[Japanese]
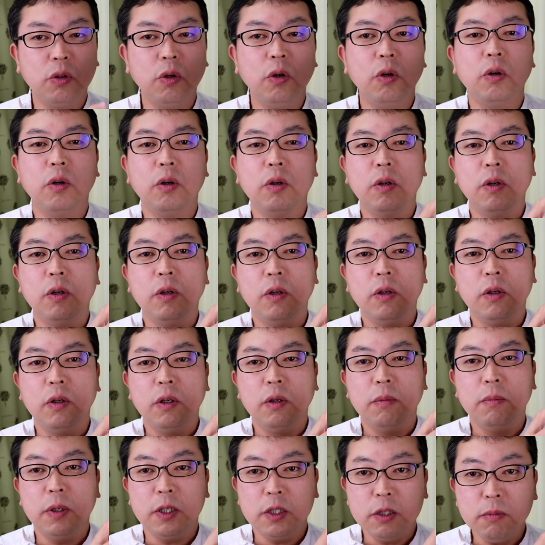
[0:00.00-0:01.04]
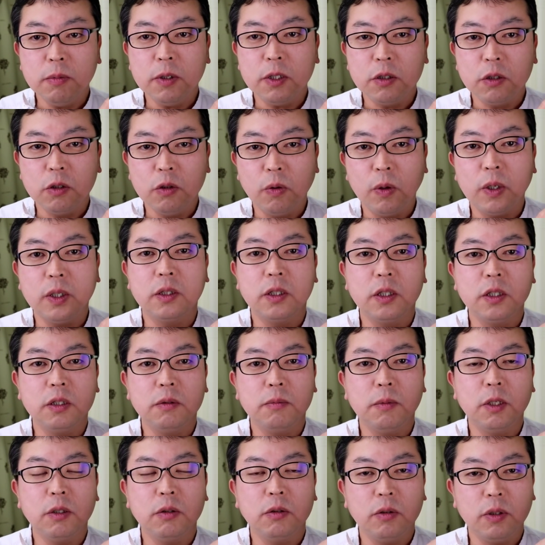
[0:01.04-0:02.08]
とますます弱って
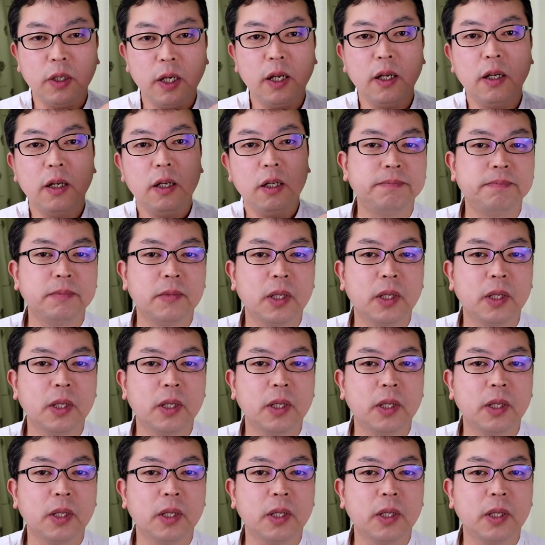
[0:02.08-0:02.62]
しまうので、